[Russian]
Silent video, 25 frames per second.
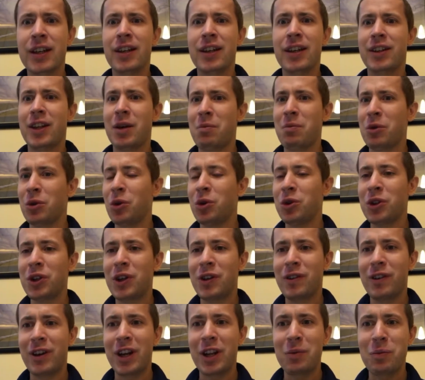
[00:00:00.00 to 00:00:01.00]
там кто-то
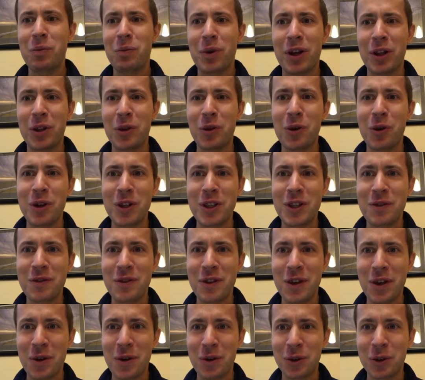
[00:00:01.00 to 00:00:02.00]
говорит про
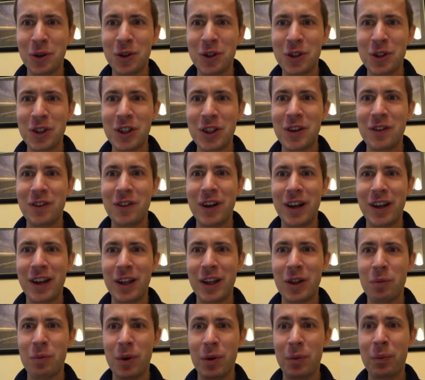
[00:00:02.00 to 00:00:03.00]
ноосферу, кто-то не
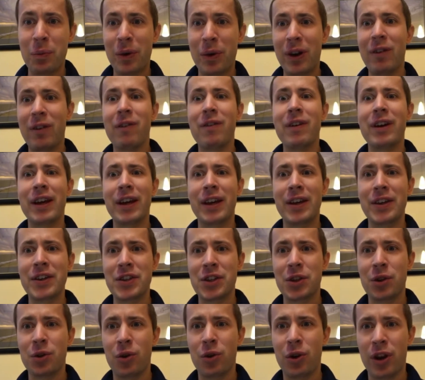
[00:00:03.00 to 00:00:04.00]
говорит про полевые
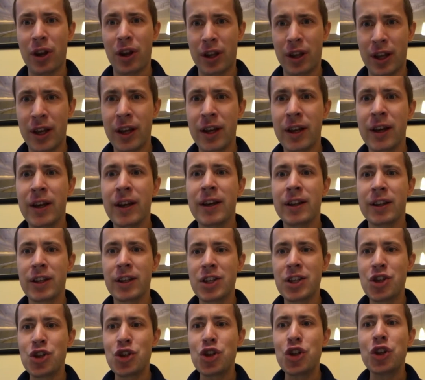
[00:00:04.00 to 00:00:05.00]
истории, да, ты
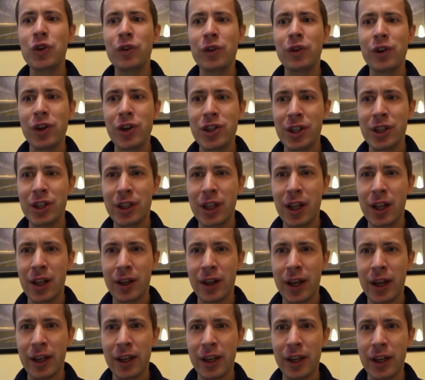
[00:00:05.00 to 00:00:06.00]
считываешь сигналы
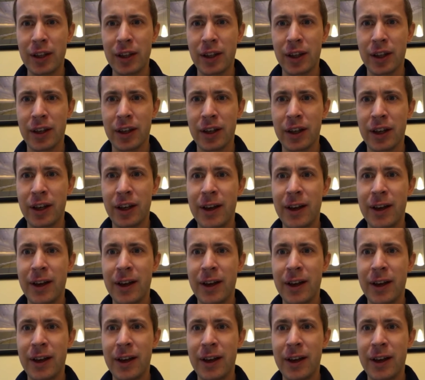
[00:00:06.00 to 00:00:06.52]
какие-то.